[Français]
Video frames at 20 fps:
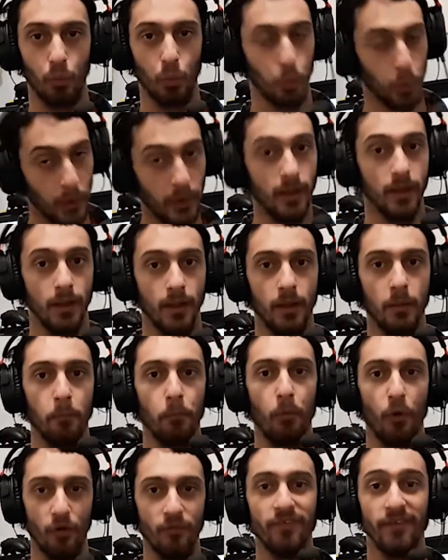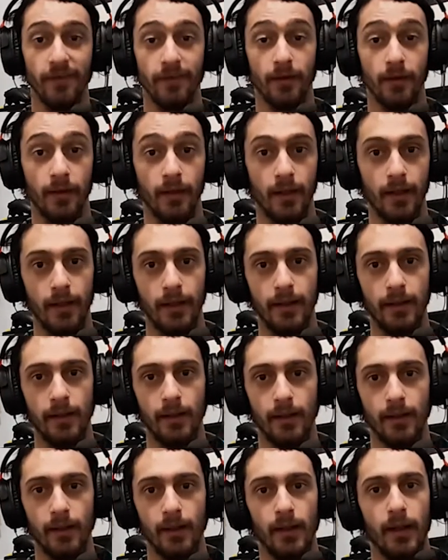Oui, professionnel.
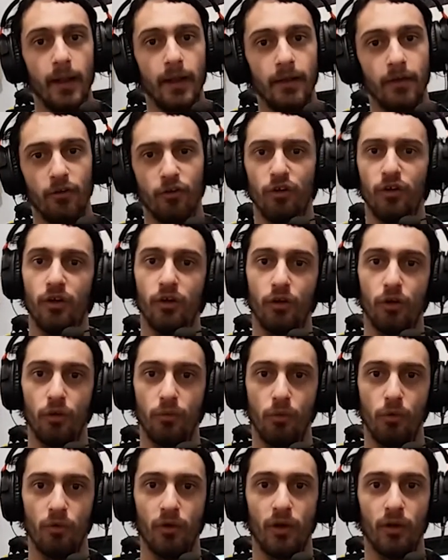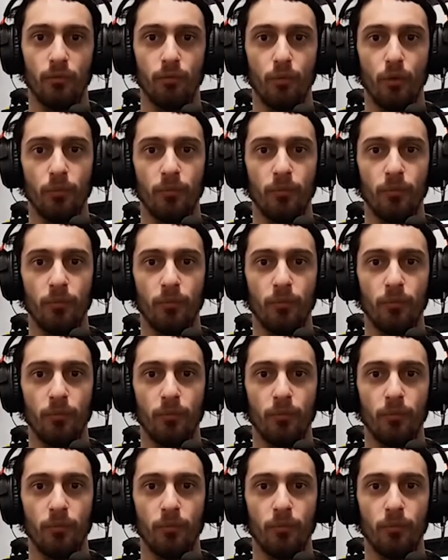C'est ça quand le monde rentre pas,